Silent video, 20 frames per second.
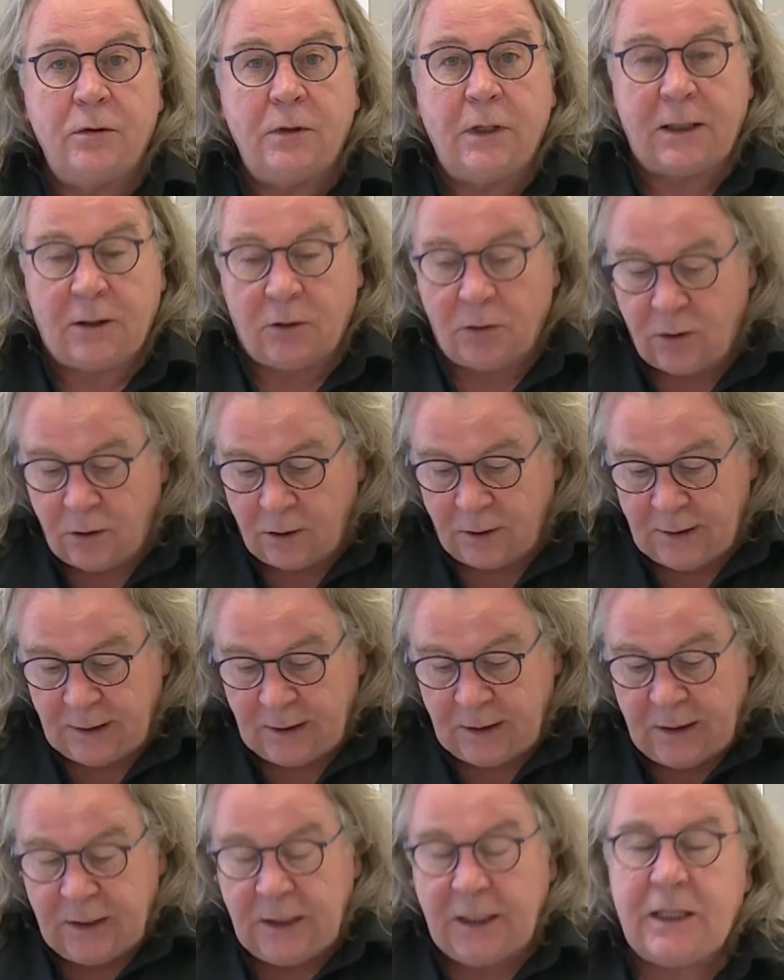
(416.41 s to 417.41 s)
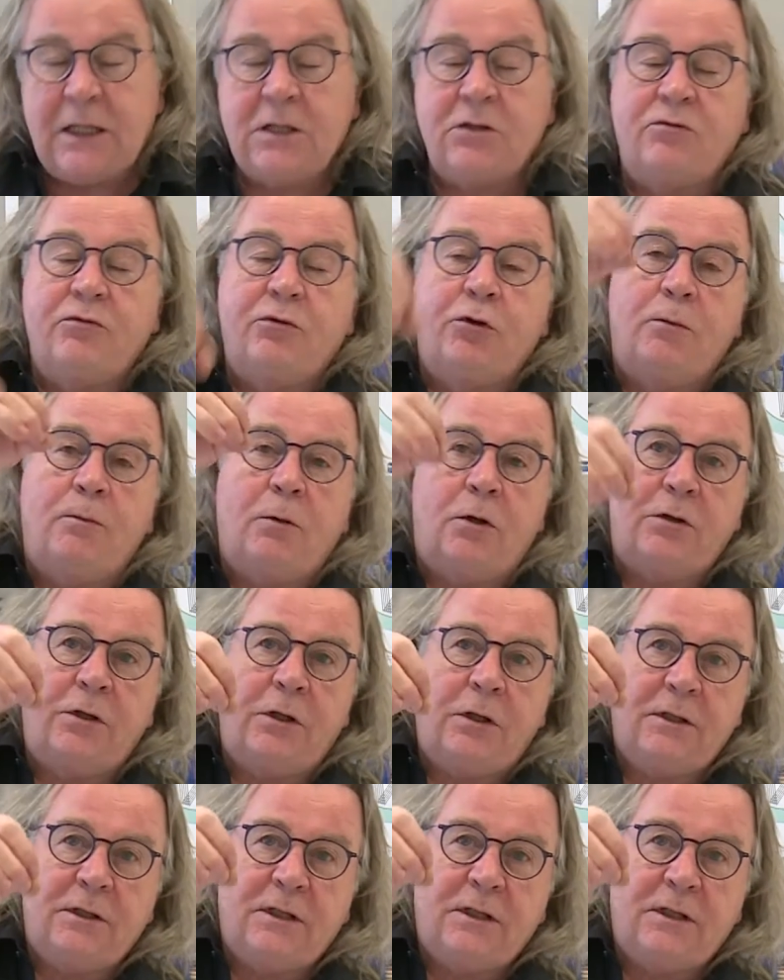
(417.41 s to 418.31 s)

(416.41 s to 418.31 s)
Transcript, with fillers: D'accord Et je lui demande